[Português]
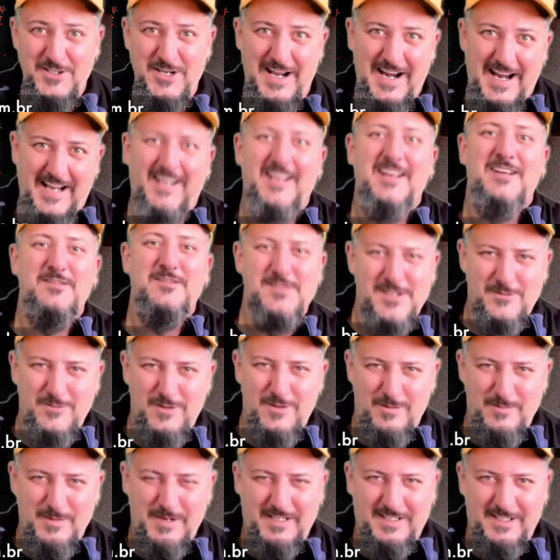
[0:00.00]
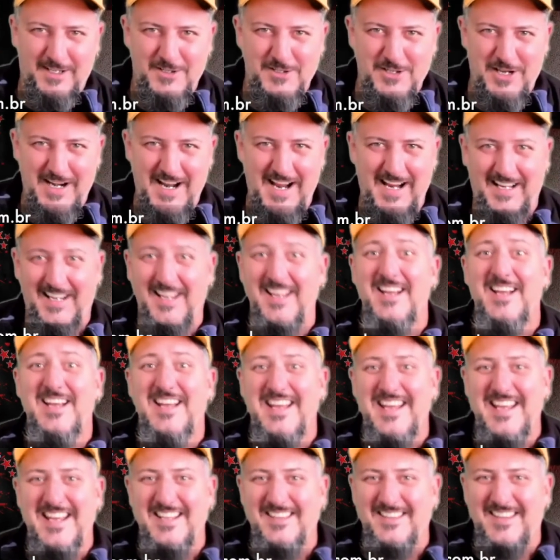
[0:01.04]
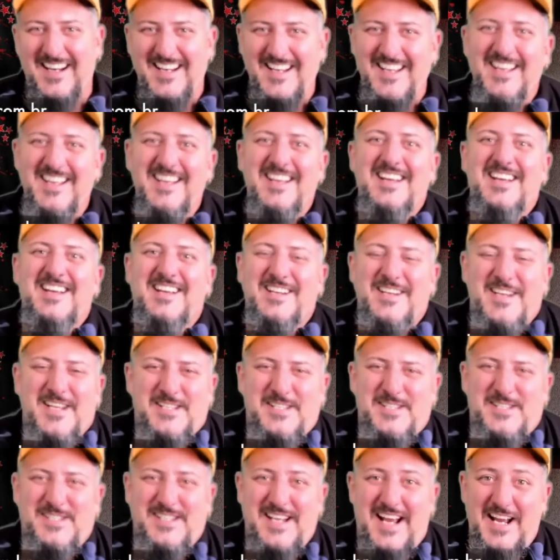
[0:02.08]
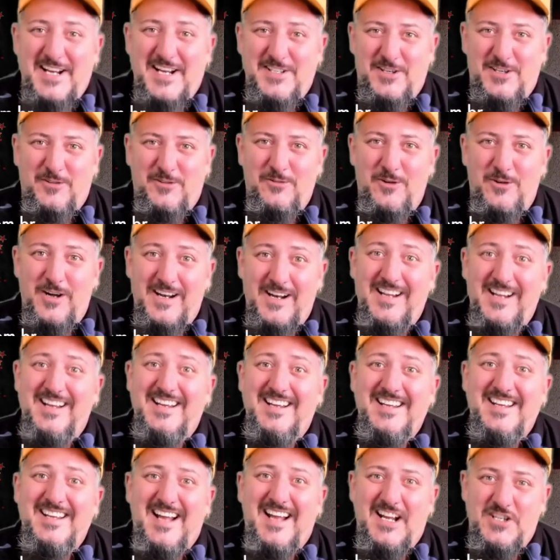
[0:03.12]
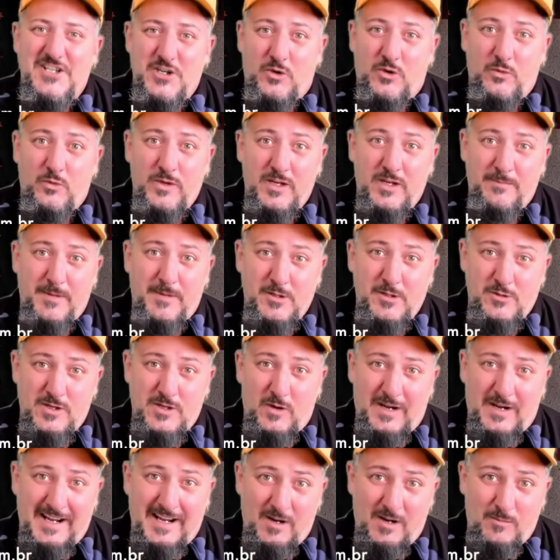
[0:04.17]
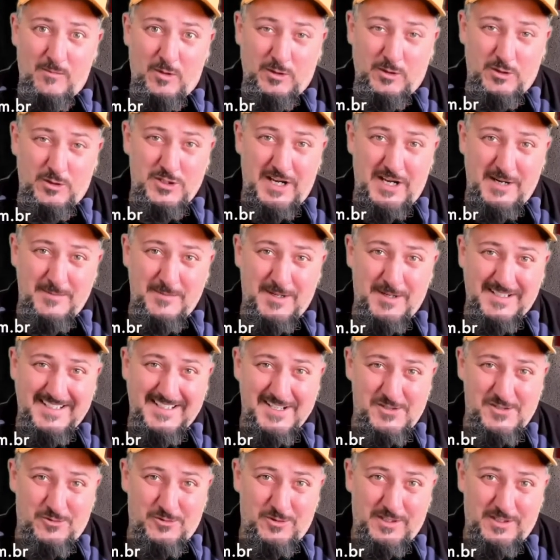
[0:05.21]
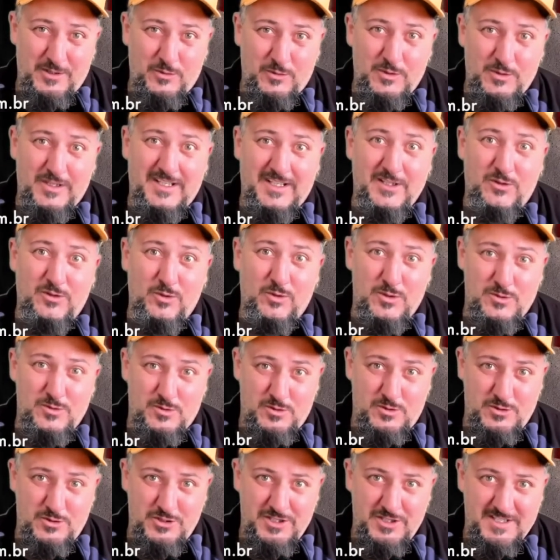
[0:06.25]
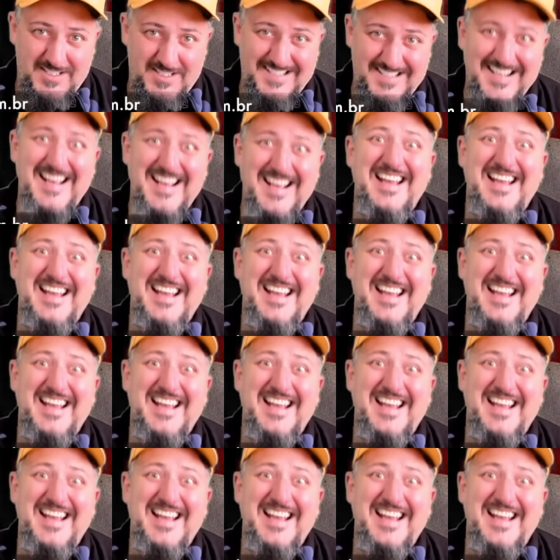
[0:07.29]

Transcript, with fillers: de Araque. Você não é Americano de Araque? Entra aí nesse site agora e adquire para ajudar o canal Moto Diário a manter esse conteúdo aqui todos os dias.